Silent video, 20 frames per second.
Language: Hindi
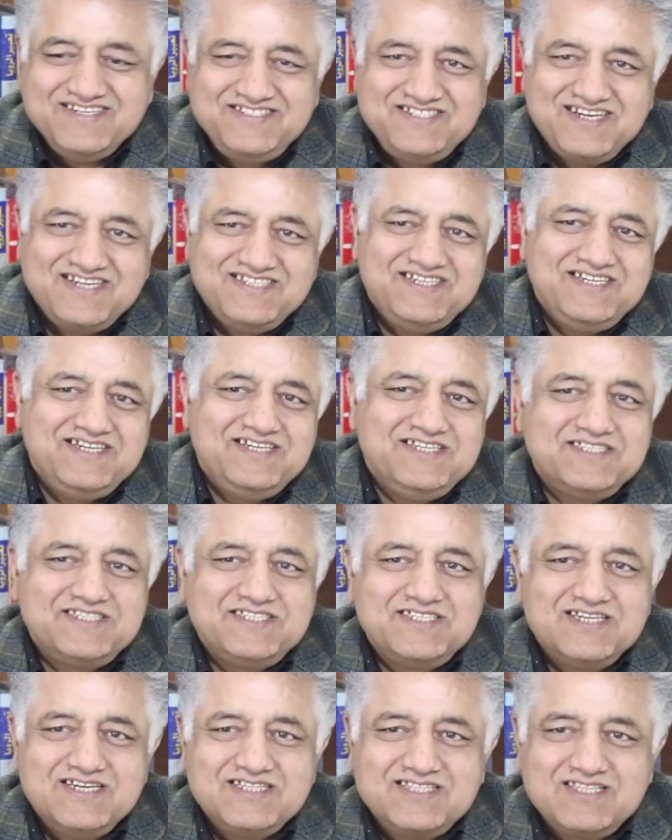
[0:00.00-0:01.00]
शाह जी
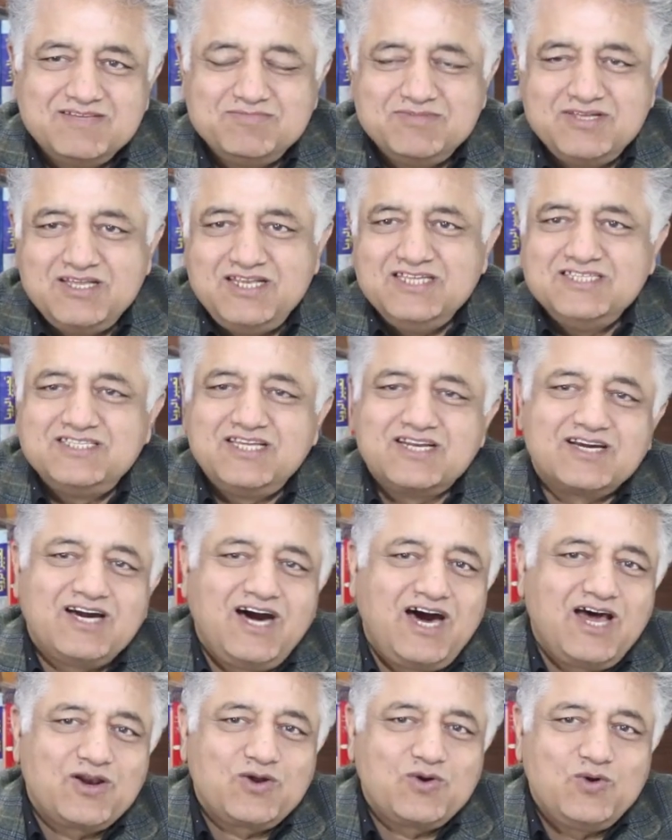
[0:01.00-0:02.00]
इस तब्दीली
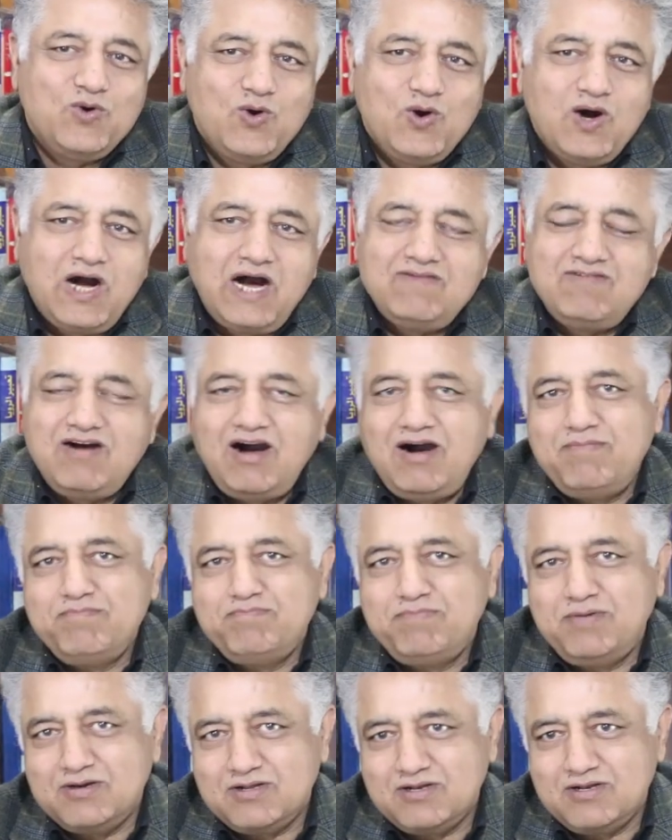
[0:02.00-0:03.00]
सरकार को आवाम
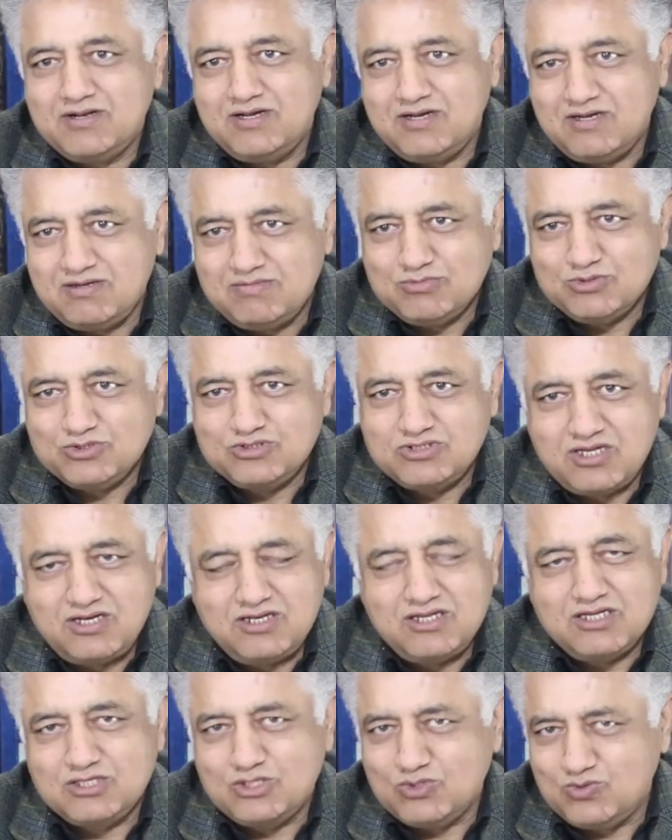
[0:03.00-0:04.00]
पर
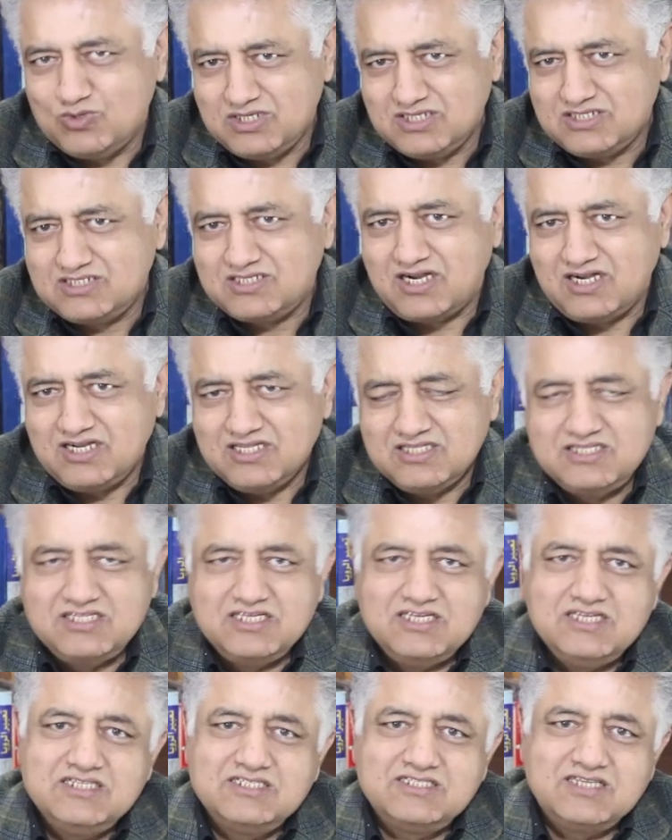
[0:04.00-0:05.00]
मुसलत हुए साढ़े
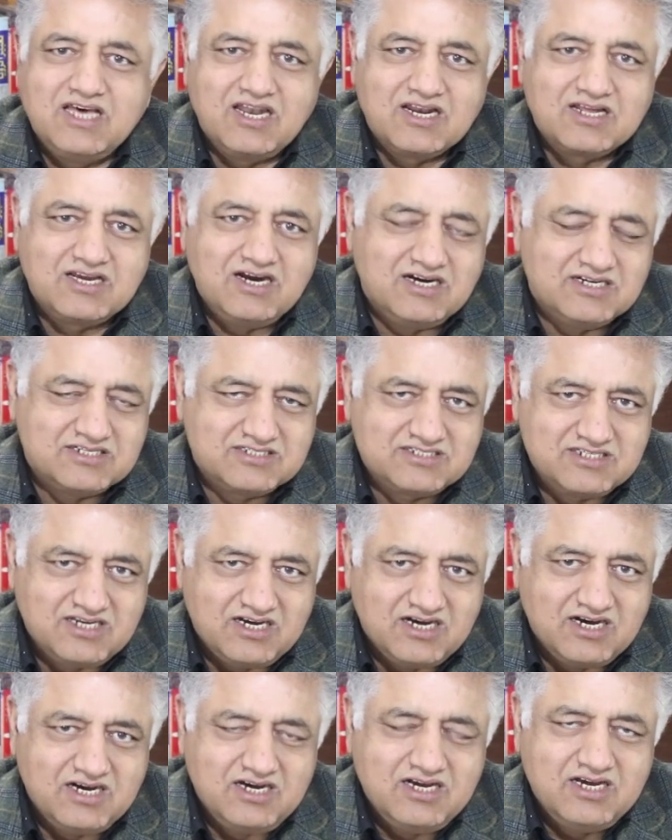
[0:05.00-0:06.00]
तीन साल का अरसा
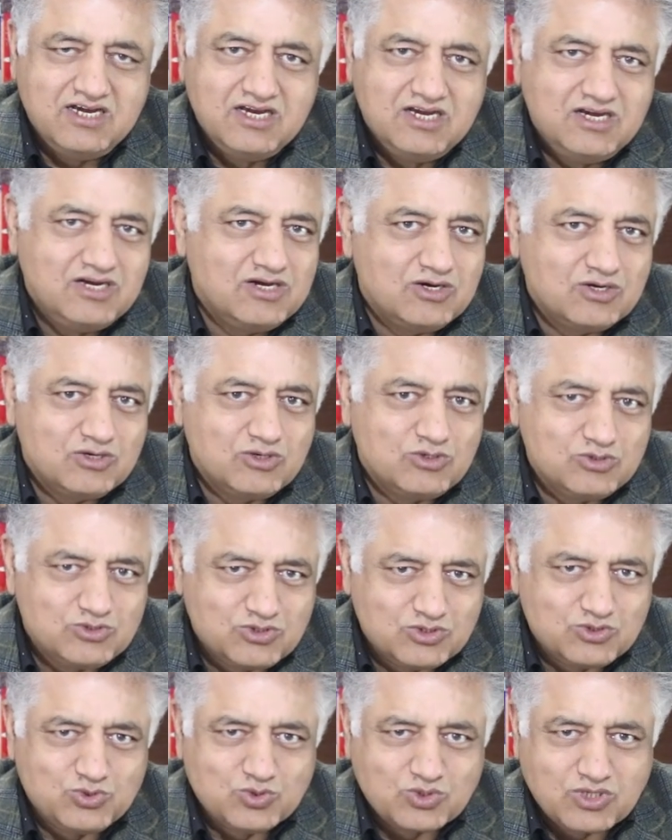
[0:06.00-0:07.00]

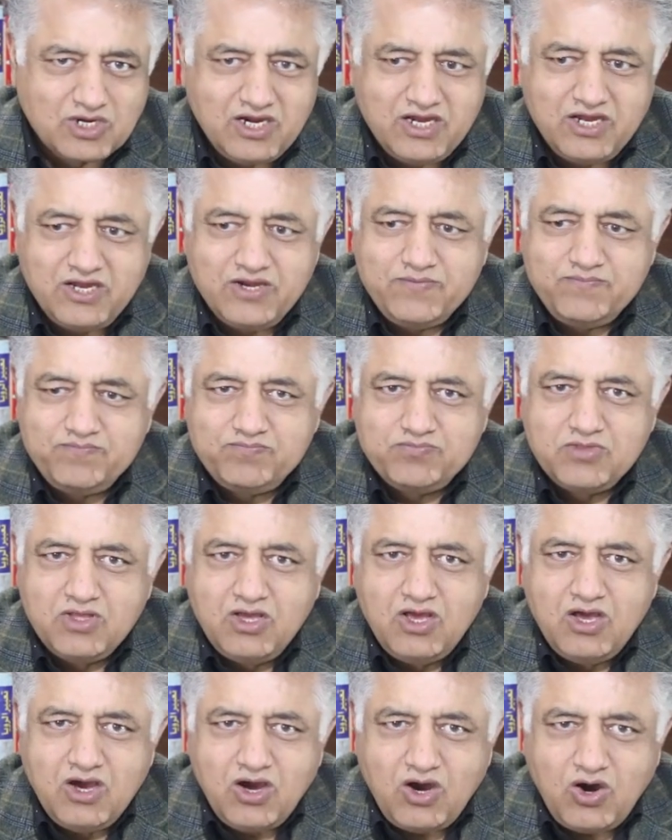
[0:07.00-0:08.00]
गुज़र चुका है
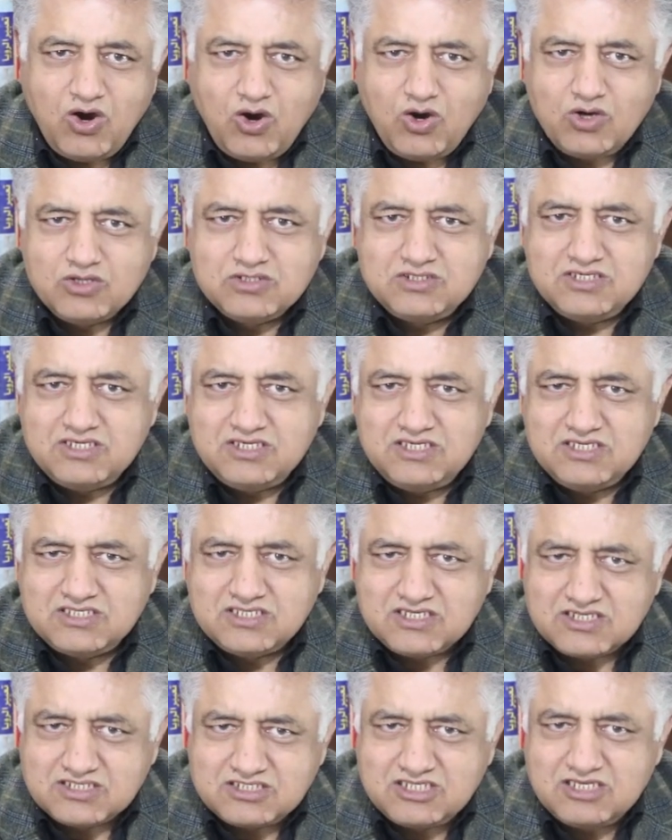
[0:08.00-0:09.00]
और
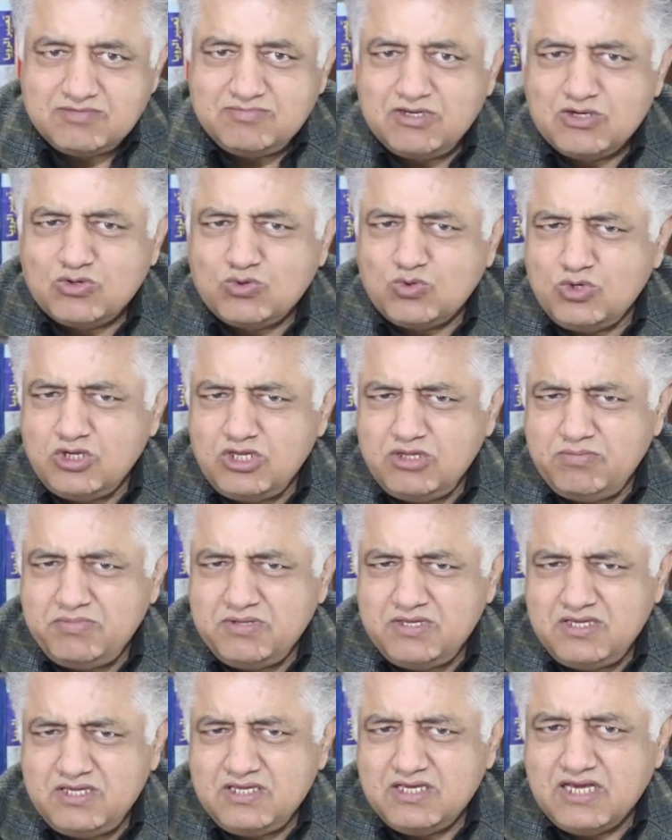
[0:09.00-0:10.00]
इस अरसे में कोई
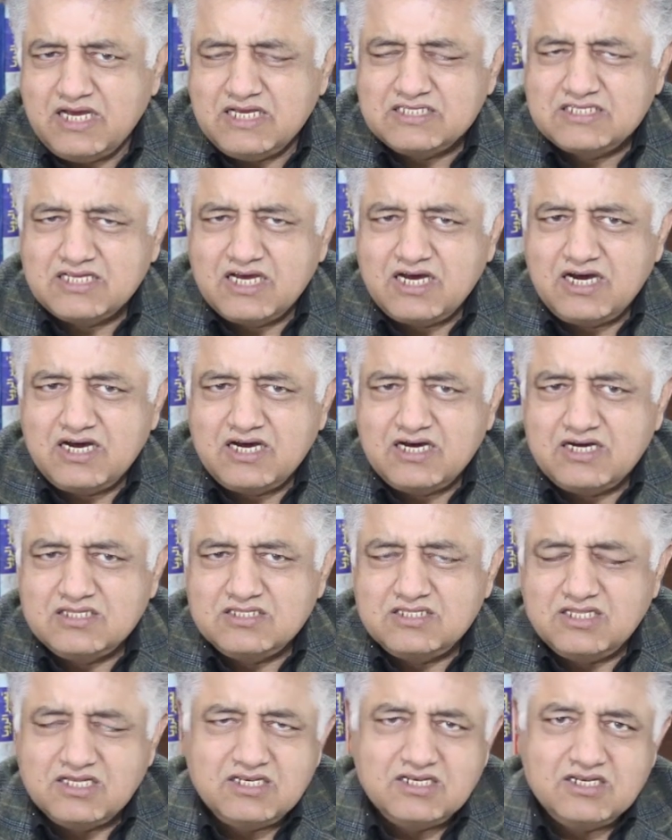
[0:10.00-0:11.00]
भी ऐसा
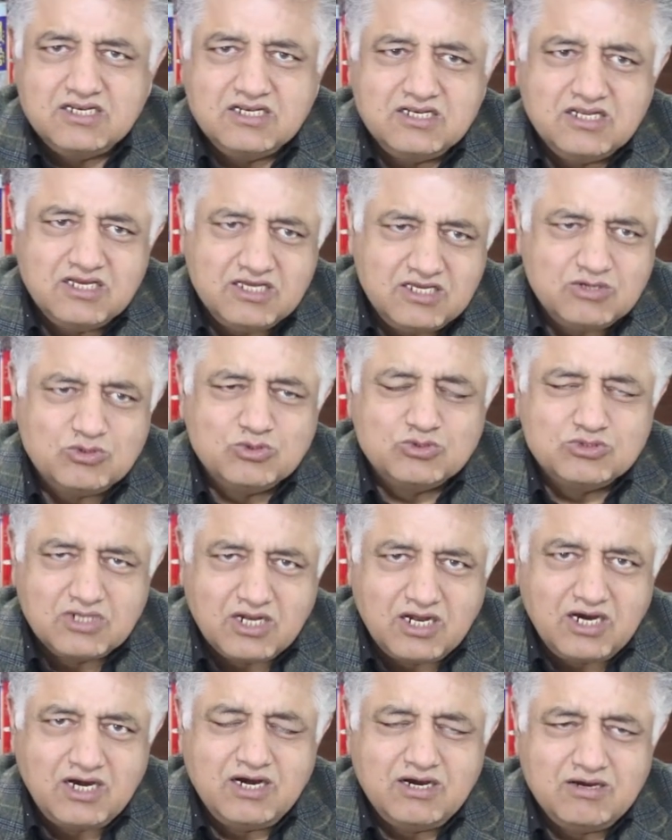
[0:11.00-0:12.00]
दिन नहीं
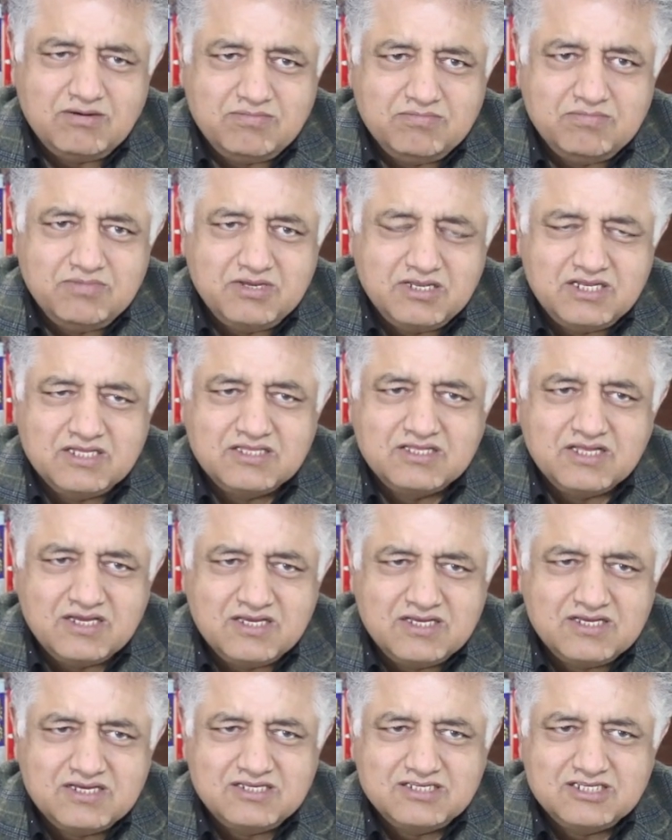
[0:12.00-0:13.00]
गुज़रा मेरे
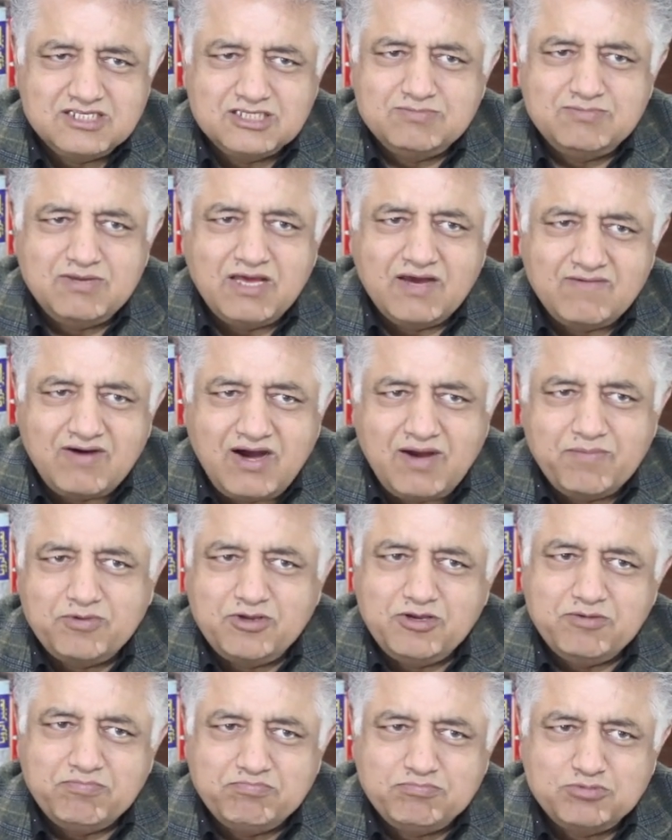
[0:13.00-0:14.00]
तई कि जिसमें आवाम
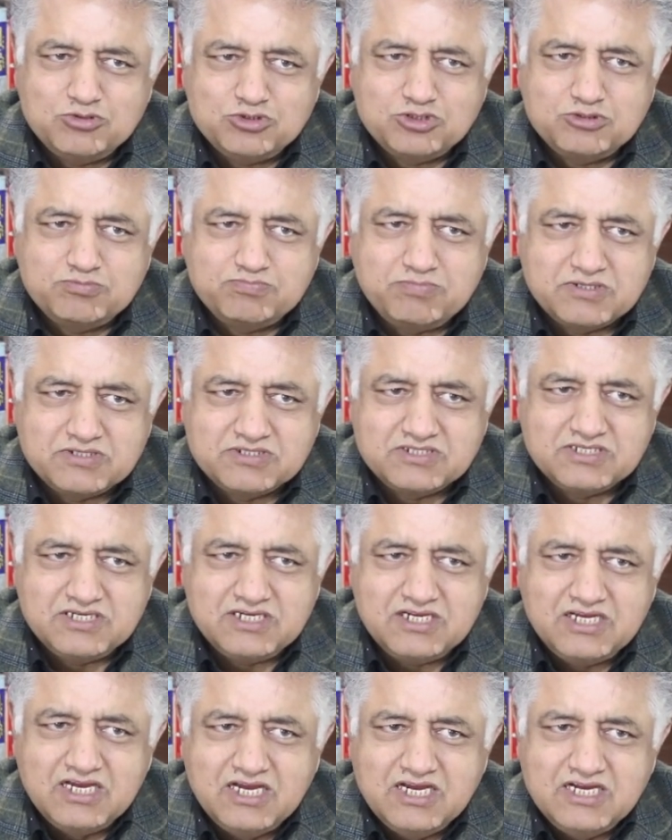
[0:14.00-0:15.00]
की पुष्ट पर से